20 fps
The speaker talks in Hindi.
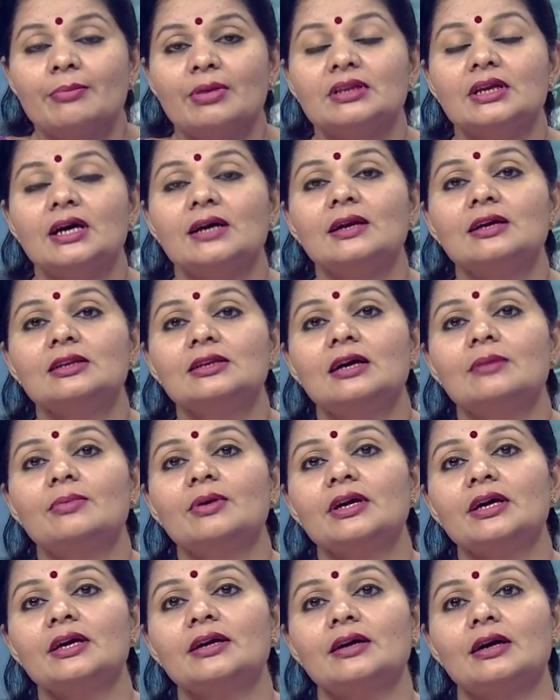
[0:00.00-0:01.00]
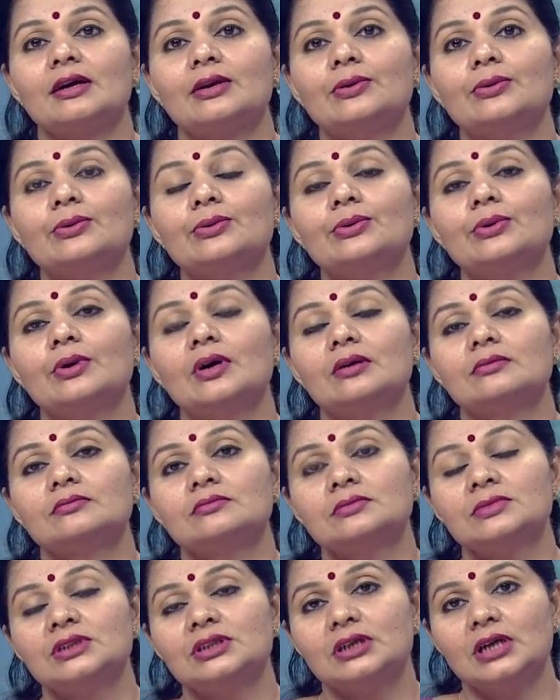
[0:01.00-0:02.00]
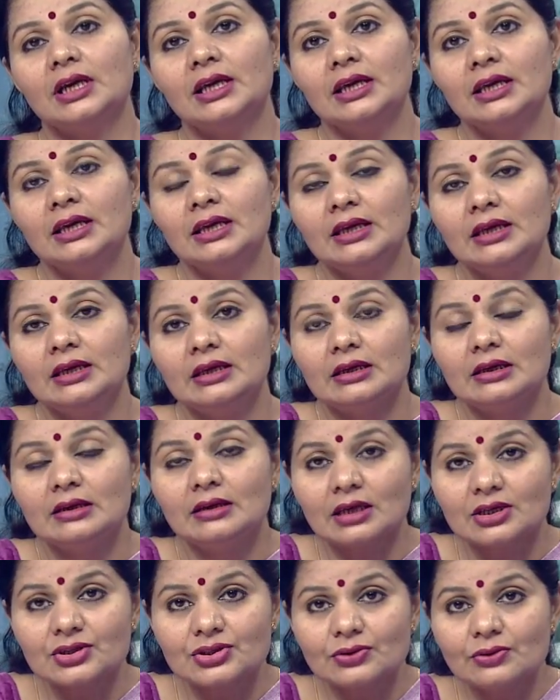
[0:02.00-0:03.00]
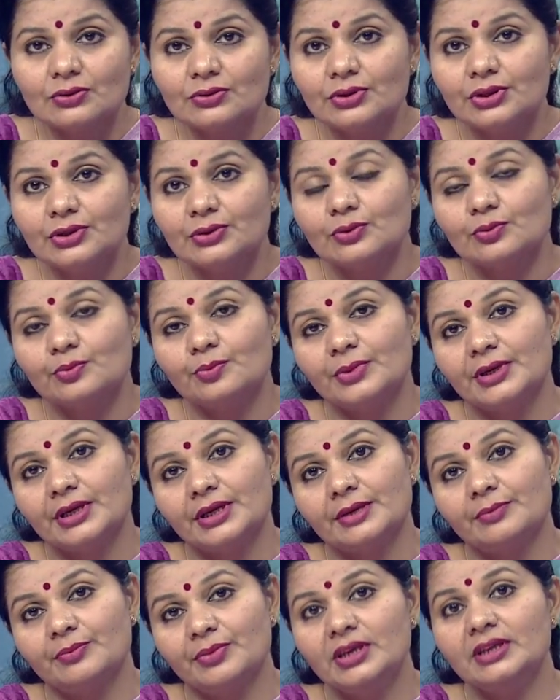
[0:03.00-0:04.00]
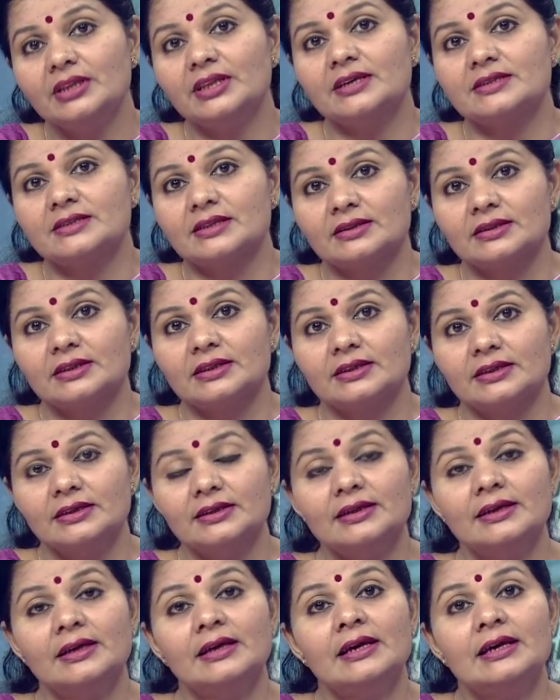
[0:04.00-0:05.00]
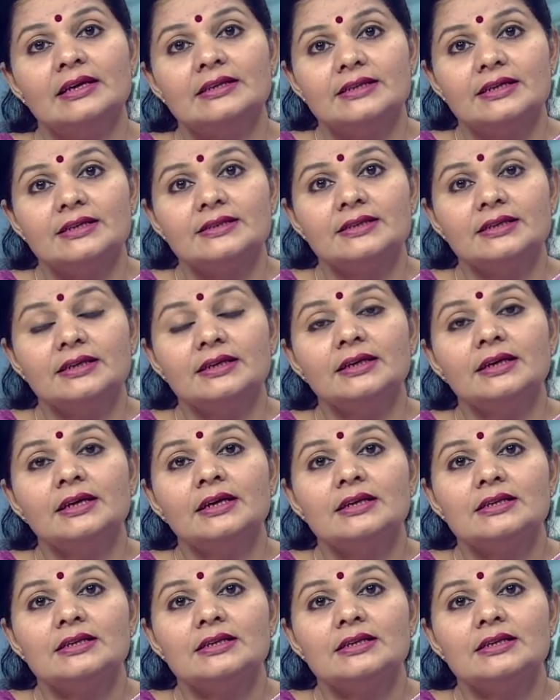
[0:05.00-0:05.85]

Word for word: प्रधानाध्यापक के कार्यों को हम कई लक्षणों के रूप में भी देख सकते हैं जैसे